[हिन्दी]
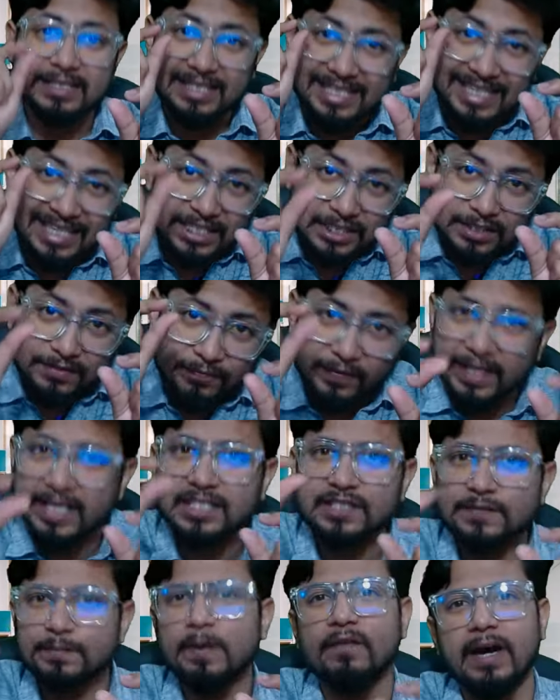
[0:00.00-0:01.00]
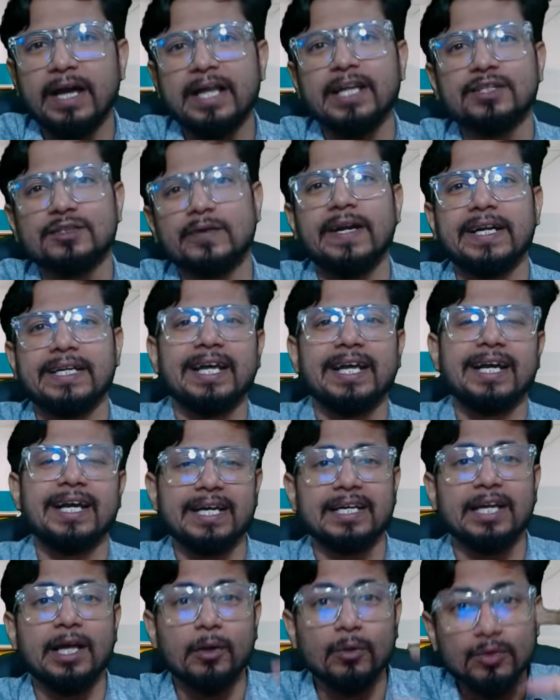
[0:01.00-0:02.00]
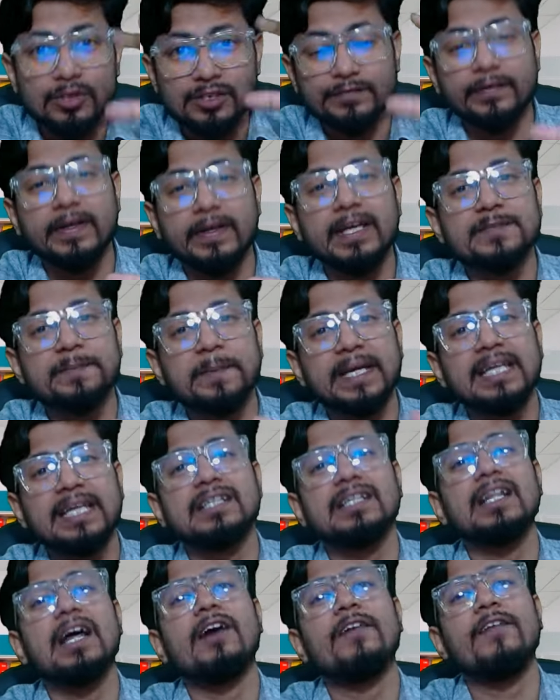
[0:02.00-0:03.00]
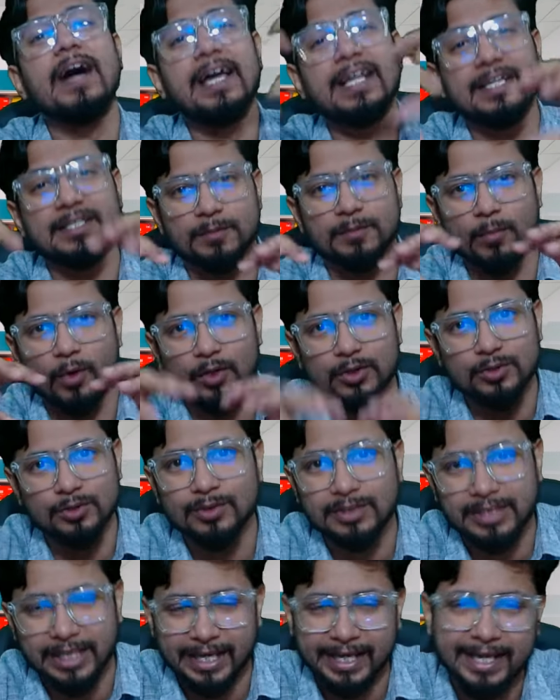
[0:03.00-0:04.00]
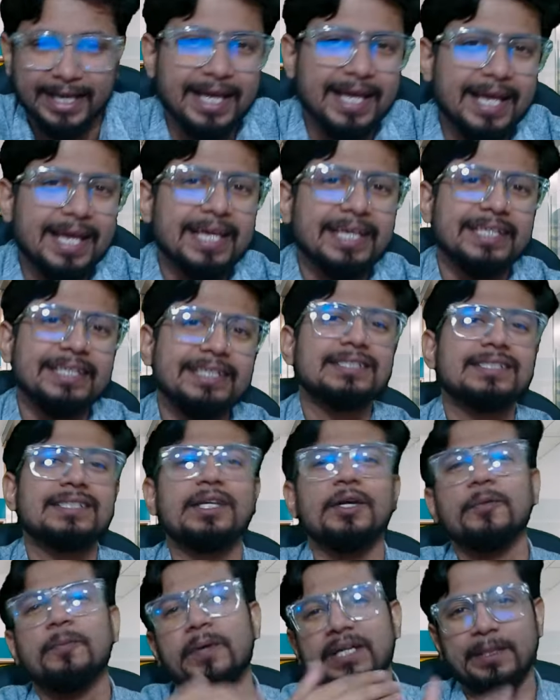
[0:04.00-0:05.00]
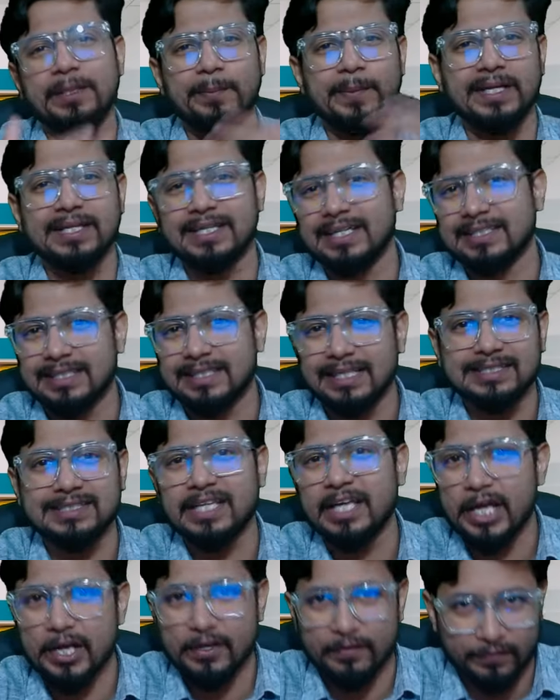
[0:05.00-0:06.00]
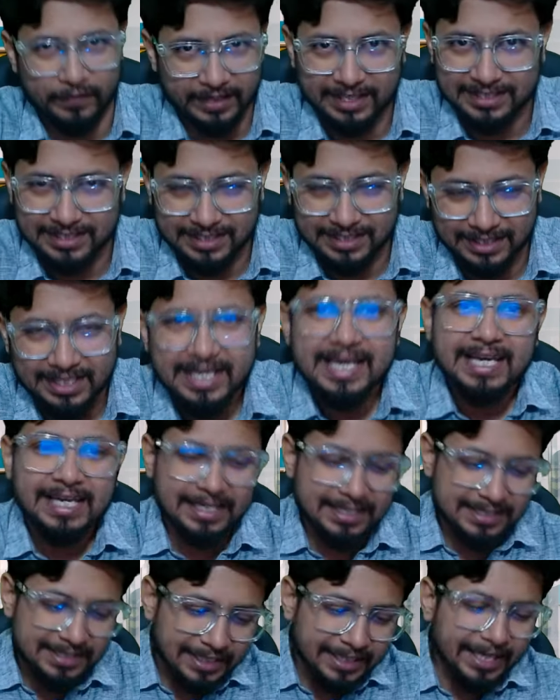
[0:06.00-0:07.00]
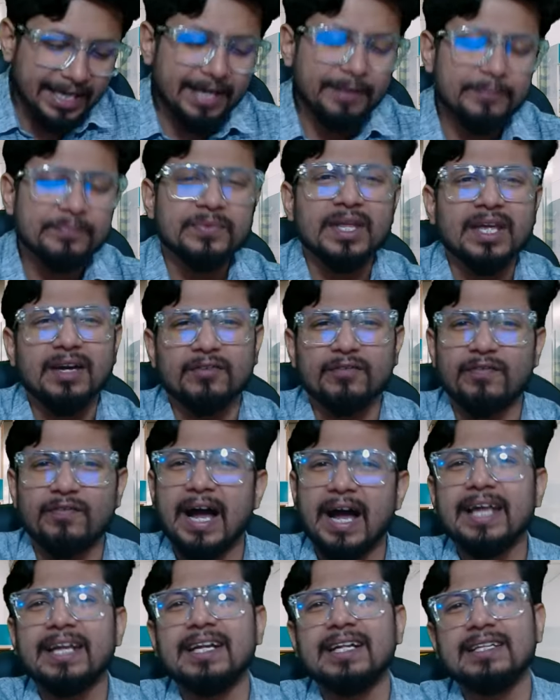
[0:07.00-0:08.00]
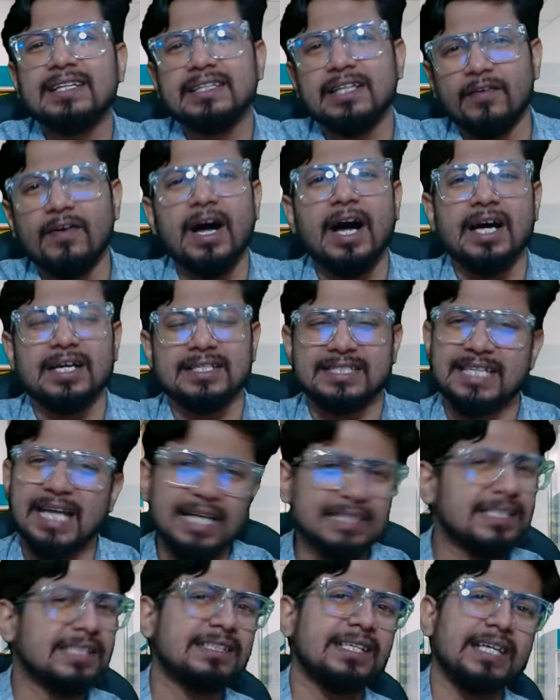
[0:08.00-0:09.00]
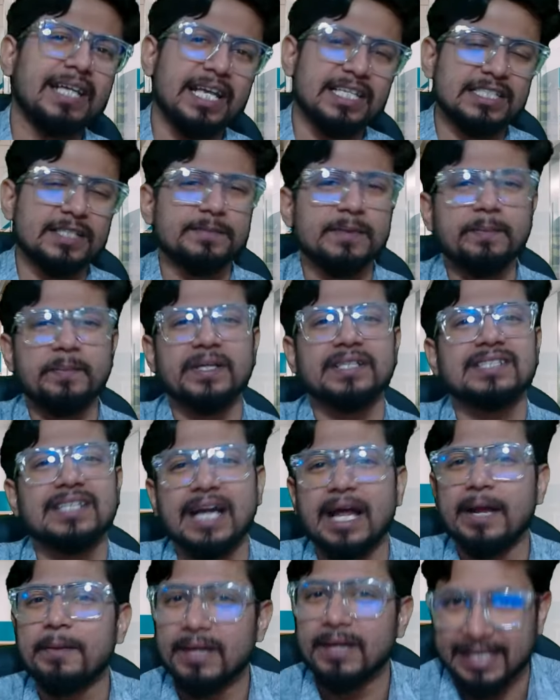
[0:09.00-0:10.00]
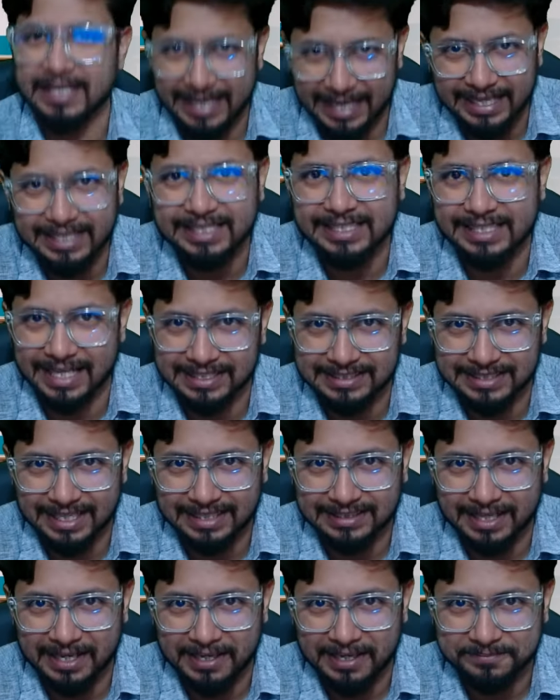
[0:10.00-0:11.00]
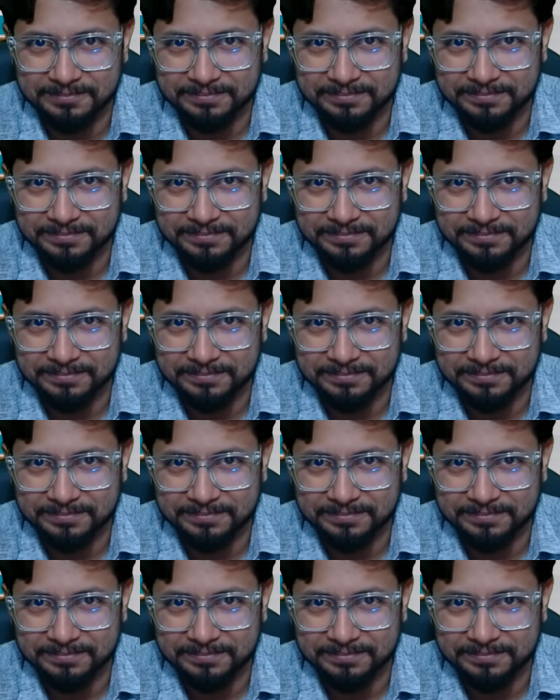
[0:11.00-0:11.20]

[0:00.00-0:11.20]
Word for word: किस फेस पे वायरस को अटैक कर रहा है उस फेस पे कितना वायरस मौजूद है इसके ऊपर डिपेंड करता है इसकी एफिकेसी इसीलिए वायरल दवा ज्यादातर केसेस में प्रिस्क्राइब नहीं किया जाता है